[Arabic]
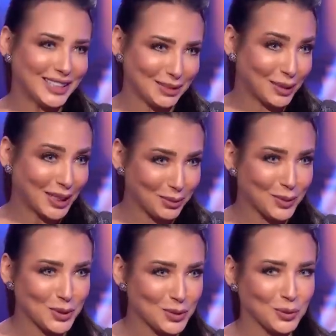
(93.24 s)
لما
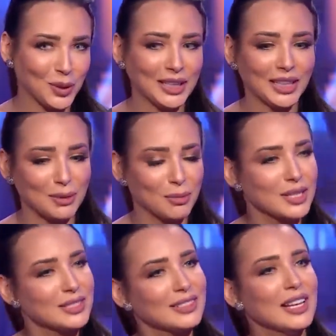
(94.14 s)
كبر وانا
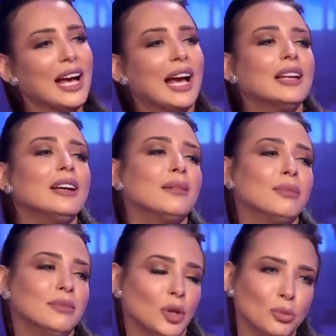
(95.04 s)
كبرت
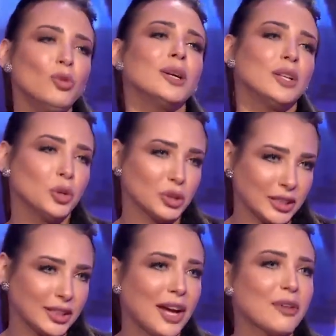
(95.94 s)
انا عموما
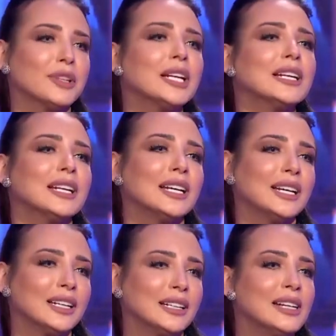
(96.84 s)
نقطه ضعف
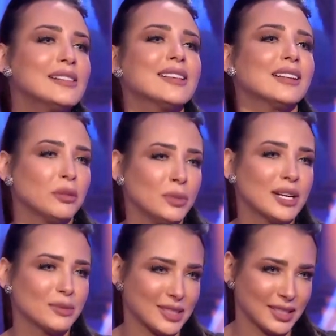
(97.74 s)
الناس
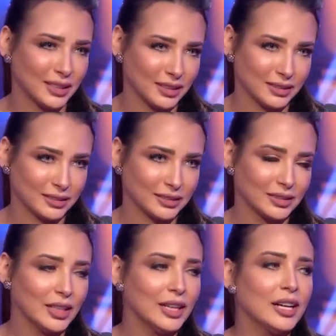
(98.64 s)
الكبيره بالسن
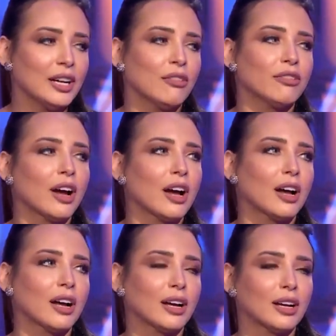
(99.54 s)
ف...
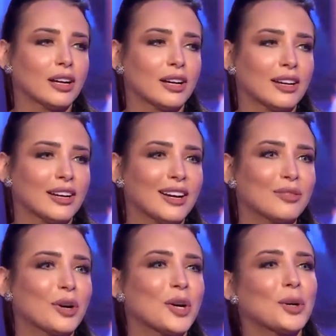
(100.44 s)

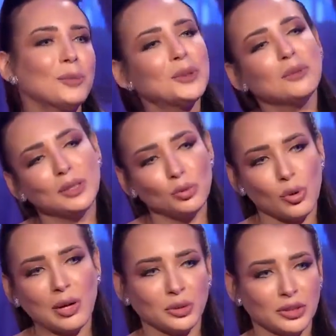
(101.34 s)
فقربت منه
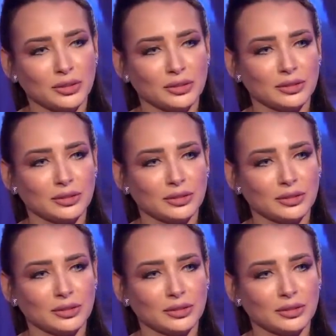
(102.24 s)
قوي